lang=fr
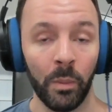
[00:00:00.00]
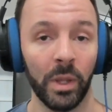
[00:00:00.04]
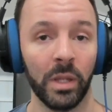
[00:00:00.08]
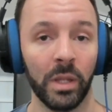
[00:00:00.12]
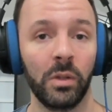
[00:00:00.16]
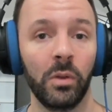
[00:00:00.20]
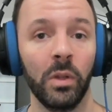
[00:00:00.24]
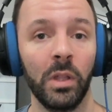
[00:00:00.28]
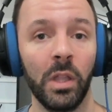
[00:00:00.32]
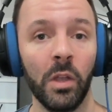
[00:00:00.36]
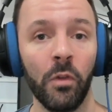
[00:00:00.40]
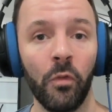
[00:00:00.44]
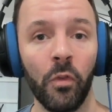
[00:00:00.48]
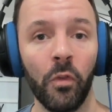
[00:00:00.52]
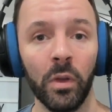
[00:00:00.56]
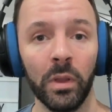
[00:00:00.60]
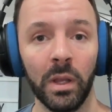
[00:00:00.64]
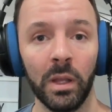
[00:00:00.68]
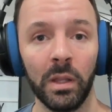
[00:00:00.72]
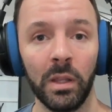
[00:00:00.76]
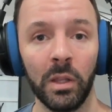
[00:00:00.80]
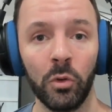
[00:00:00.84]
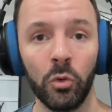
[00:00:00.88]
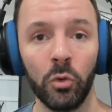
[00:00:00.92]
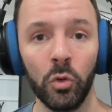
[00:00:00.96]
Parce que des
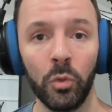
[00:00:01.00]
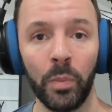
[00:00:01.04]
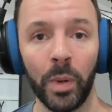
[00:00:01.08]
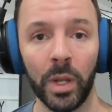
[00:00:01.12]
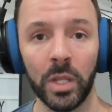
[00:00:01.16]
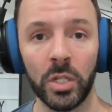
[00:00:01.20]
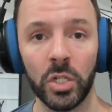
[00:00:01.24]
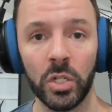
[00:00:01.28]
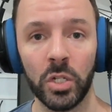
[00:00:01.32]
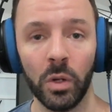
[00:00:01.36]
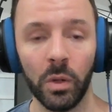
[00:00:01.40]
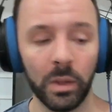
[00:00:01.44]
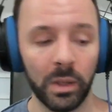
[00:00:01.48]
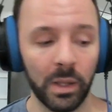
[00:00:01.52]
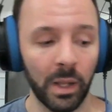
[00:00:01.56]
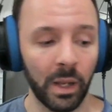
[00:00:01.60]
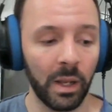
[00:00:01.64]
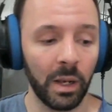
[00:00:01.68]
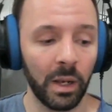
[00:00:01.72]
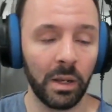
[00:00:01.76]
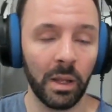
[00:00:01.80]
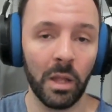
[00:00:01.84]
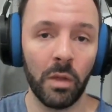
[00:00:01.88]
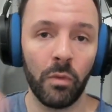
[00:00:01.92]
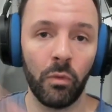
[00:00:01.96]
fois on a des coups de pas de chance, il
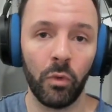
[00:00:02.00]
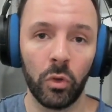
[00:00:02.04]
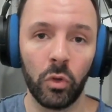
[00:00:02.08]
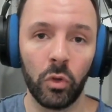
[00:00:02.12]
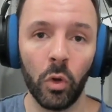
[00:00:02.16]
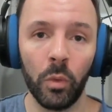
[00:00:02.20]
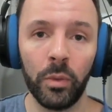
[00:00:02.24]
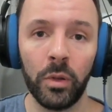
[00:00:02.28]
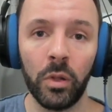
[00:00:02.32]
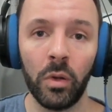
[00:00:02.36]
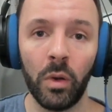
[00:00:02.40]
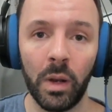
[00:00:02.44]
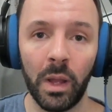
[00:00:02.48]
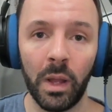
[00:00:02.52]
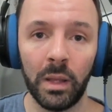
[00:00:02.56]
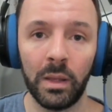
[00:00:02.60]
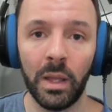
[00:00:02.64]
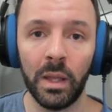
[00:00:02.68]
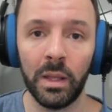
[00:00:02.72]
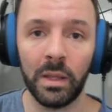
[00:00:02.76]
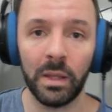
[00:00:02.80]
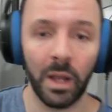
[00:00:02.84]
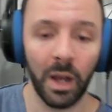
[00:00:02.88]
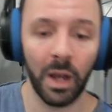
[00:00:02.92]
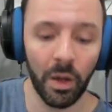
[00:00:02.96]
y a quelqu'un, il vous tombe sur la
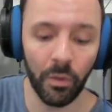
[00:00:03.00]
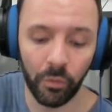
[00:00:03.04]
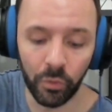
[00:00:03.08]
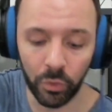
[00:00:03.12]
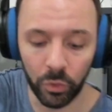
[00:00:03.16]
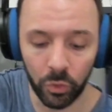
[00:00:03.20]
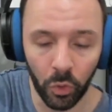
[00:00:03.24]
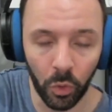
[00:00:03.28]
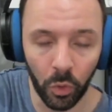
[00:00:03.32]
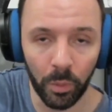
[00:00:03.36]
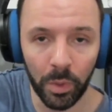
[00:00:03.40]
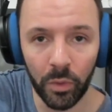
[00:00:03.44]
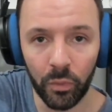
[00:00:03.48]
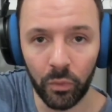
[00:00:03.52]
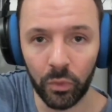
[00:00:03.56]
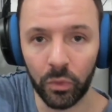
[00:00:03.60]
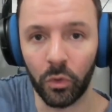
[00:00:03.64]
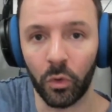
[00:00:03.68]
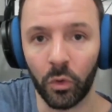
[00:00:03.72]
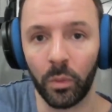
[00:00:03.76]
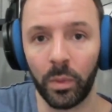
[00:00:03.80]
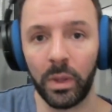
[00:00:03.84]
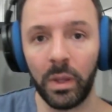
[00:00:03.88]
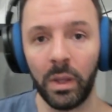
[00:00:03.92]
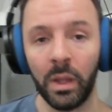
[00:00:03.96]
tête et là vous tombez,
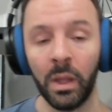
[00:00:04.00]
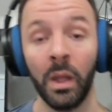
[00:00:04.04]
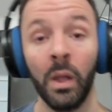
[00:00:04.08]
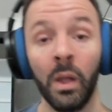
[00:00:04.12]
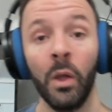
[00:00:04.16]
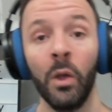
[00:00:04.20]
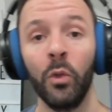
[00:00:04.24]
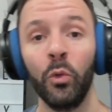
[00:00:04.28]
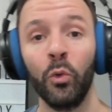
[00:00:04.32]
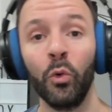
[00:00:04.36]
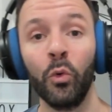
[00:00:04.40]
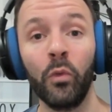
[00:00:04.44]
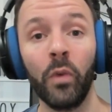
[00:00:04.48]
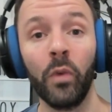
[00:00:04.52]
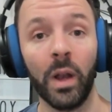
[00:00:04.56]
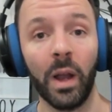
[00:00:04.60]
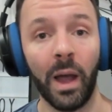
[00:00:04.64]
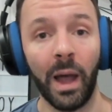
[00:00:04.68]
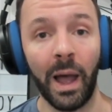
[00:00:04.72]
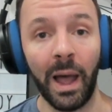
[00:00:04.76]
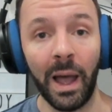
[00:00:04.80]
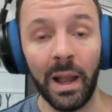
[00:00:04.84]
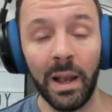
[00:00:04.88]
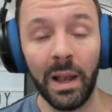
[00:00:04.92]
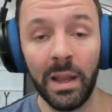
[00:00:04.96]
vous tombez. Donc
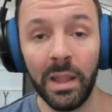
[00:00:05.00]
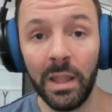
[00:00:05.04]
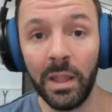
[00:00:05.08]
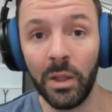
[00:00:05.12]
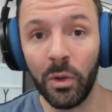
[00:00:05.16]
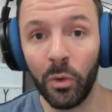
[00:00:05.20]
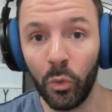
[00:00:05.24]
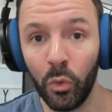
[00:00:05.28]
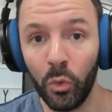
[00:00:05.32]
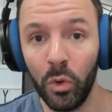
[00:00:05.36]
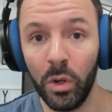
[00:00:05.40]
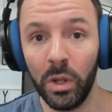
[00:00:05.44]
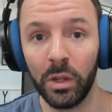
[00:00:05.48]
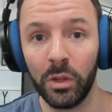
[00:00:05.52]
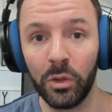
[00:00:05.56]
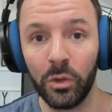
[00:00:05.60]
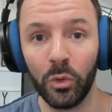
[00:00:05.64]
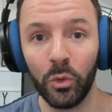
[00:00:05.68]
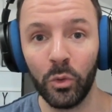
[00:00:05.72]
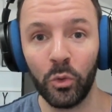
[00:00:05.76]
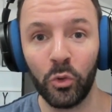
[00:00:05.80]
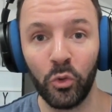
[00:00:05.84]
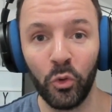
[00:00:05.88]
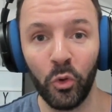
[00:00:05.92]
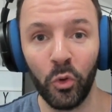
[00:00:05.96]
voilà, allez où
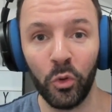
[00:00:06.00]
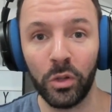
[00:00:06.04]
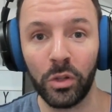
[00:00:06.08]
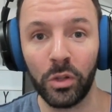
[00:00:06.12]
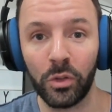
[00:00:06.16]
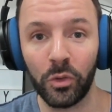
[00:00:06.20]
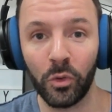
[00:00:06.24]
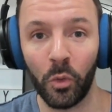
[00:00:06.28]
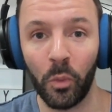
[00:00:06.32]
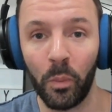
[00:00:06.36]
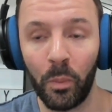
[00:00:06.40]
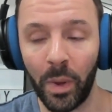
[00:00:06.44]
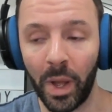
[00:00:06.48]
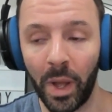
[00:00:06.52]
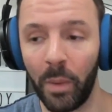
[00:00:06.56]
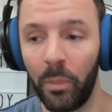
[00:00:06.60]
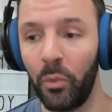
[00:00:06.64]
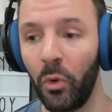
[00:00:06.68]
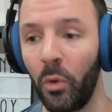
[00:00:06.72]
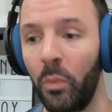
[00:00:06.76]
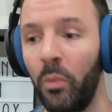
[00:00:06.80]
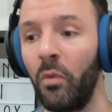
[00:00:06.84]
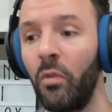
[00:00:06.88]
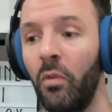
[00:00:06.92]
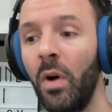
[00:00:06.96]
les autres ne sont pas
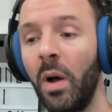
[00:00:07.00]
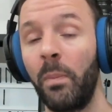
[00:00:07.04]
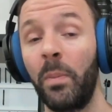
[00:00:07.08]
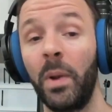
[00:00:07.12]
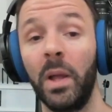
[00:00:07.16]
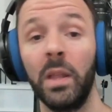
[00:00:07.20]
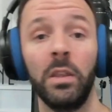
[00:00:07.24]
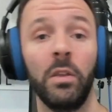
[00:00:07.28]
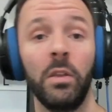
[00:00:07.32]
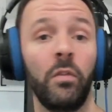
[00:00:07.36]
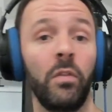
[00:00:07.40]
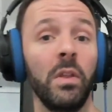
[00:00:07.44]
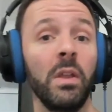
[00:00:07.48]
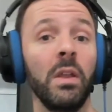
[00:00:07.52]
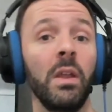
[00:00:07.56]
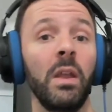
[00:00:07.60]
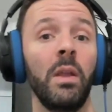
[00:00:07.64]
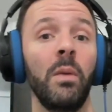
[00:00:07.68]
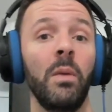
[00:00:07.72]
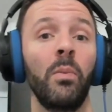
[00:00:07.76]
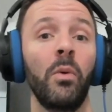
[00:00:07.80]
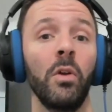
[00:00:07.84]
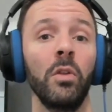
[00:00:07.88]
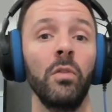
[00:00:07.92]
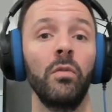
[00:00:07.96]
pour pouvoir
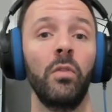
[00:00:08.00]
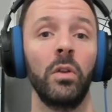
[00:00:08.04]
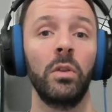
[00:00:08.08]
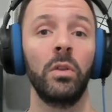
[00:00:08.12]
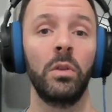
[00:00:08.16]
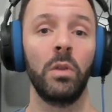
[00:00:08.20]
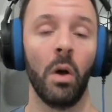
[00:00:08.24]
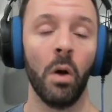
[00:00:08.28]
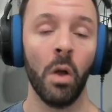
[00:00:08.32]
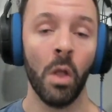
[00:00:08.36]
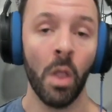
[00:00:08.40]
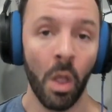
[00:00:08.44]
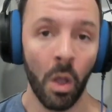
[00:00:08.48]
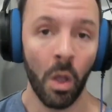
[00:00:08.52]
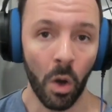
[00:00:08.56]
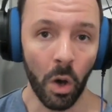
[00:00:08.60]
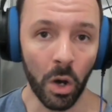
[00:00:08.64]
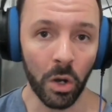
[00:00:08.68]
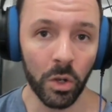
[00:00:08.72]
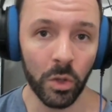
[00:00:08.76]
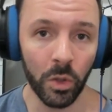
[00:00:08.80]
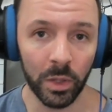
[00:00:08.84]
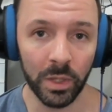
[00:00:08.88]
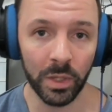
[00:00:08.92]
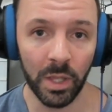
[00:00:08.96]
planifier et prendre votre temps.
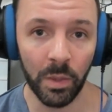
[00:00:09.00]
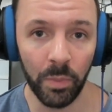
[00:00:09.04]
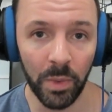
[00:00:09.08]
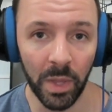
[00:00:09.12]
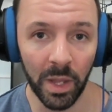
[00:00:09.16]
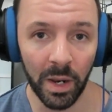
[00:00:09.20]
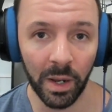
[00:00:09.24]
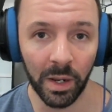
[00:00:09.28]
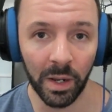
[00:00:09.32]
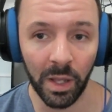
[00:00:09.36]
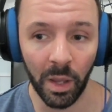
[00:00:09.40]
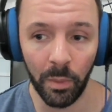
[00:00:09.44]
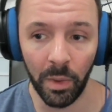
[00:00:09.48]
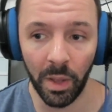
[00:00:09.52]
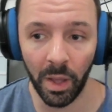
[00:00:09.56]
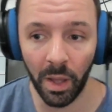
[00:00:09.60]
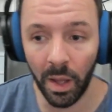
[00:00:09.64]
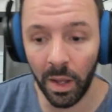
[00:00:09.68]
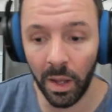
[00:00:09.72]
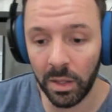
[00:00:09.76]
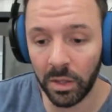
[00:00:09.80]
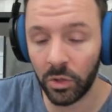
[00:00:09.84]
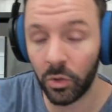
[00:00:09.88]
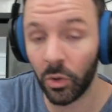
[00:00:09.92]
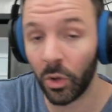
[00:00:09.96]
Orientez bien la
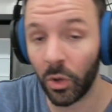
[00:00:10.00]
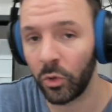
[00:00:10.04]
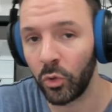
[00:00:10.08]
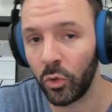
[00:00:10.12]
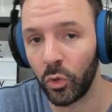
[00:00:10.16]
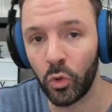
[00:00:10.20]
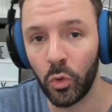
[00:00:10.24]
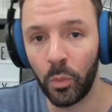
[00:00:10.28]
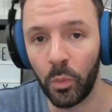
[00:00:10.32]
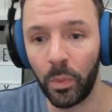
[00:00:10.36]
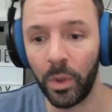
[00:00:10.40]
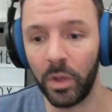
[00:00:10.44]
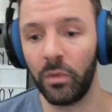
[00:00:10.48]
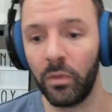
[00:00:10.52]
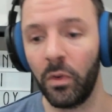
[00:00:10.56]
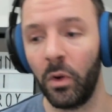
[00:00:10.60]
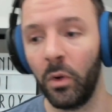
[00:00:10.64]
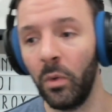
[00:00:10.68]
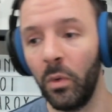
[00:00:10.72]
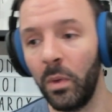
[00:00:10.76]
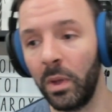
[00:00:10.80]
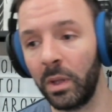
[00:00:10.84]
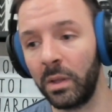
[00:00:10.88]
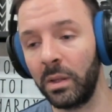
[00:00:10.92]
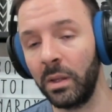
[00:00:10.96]
caméra histoire de couper
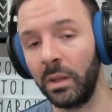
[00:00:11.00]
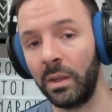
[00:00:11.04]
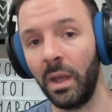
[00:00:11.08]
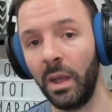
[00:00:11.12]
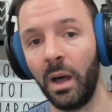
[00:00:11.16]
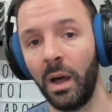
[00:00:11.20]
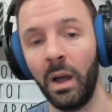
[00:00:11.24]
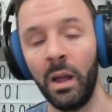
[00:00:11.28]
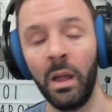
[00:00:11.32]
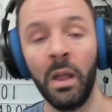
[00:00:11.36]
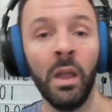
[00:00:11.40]
devant eux, etc.